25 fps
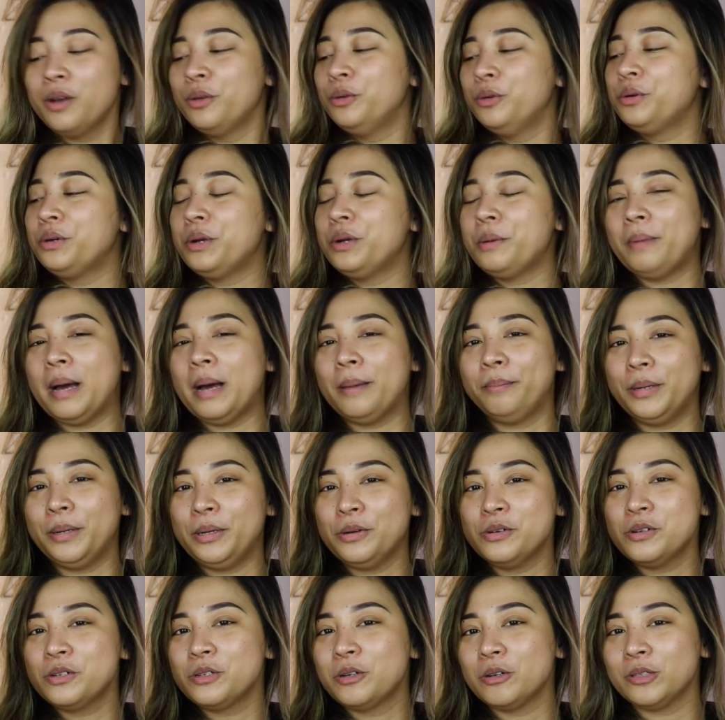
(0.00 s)
nung
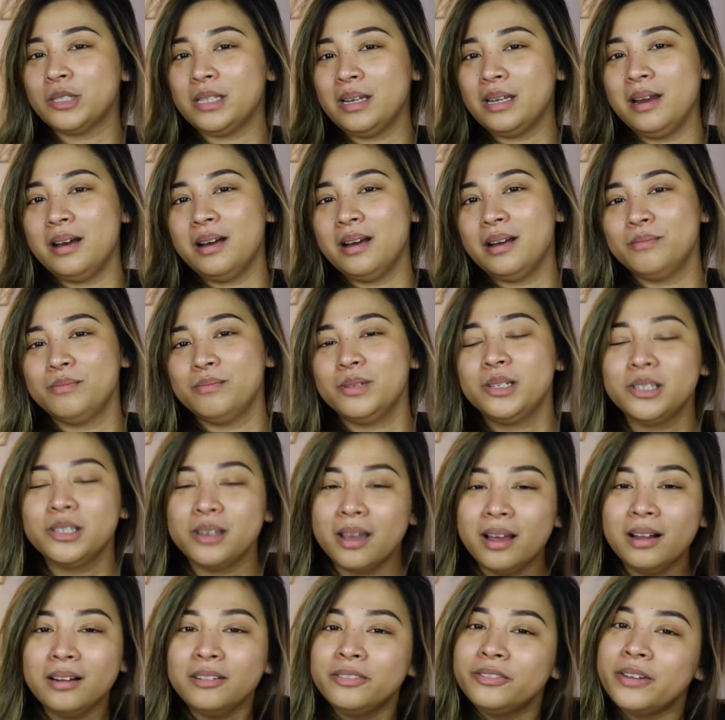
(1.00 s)
napapanood ko sila,
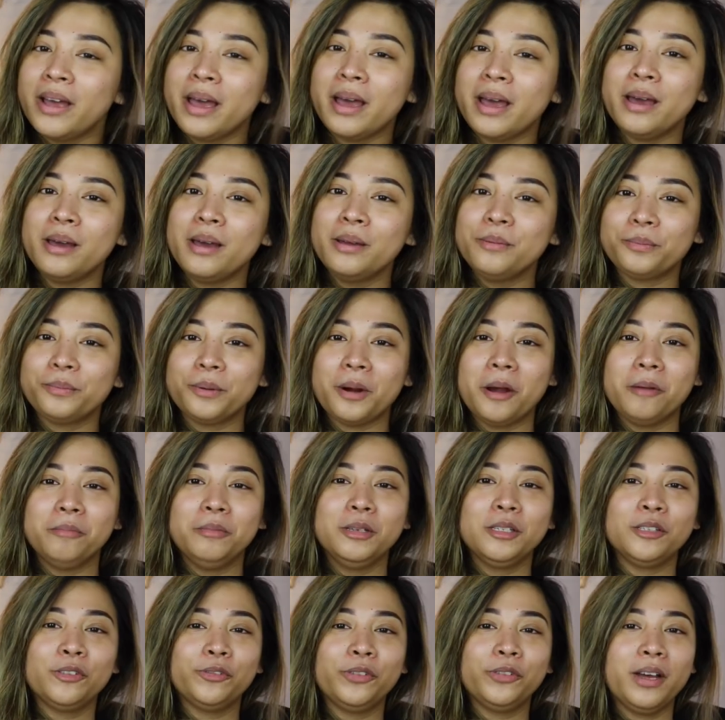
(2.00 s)
Michelle fan,
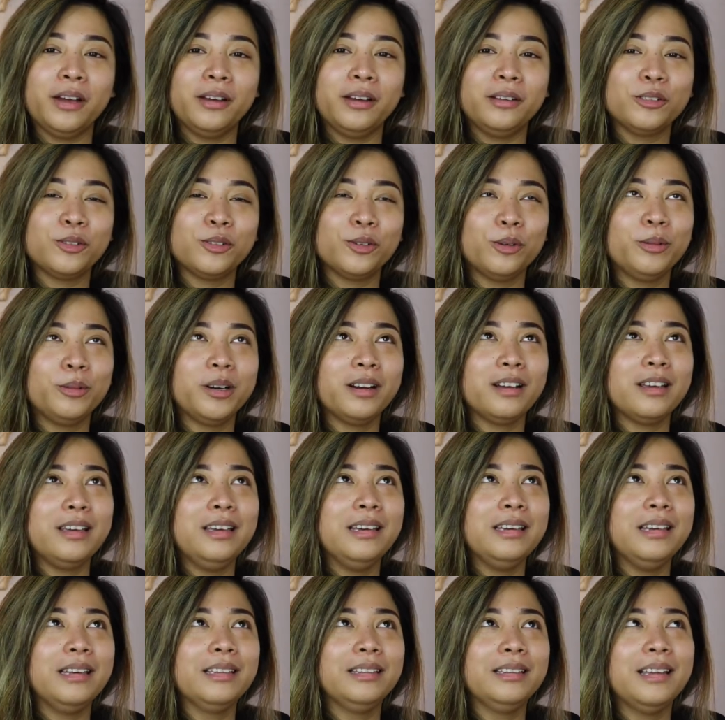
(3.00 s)
Promise fan, sobrang
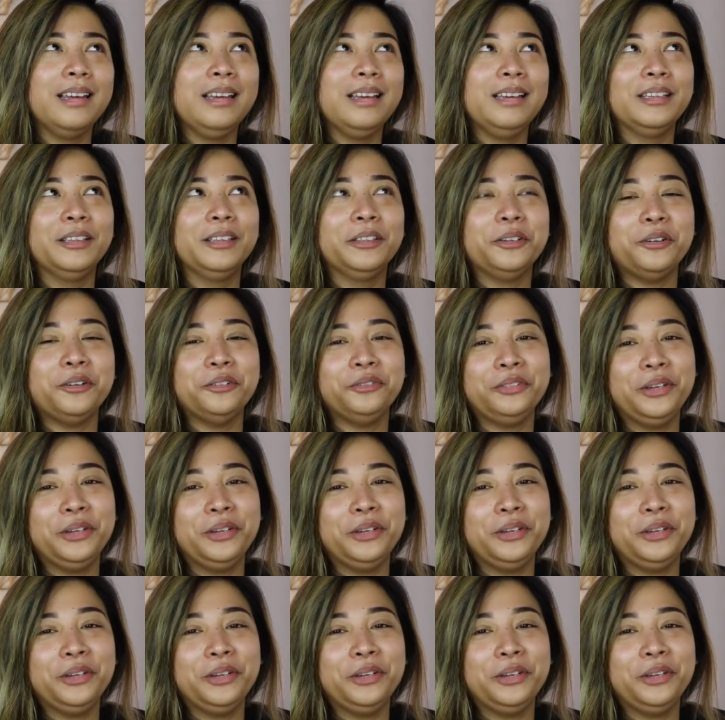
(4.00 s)
ingit na ingit ako.